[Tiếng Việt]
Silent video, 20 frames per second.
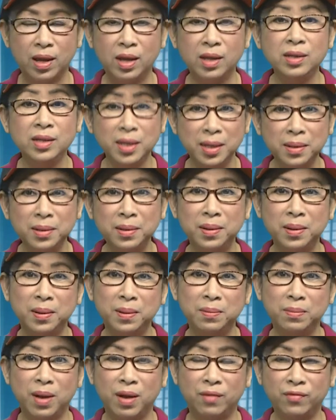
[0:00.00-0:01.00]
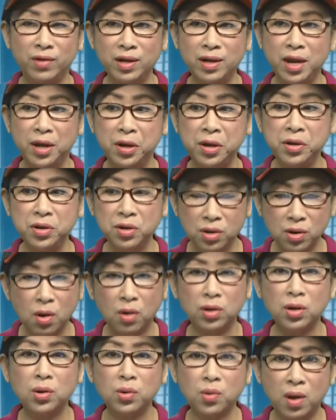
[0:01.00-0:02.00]
nhưng mà vấn đề nó đưa
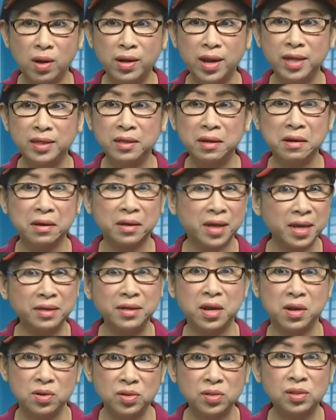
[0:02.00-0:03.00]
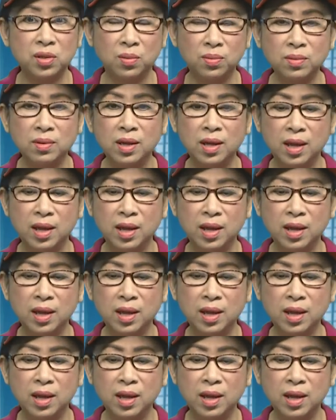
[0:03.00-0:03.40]
con nó qua đây tức là cách để nó sống.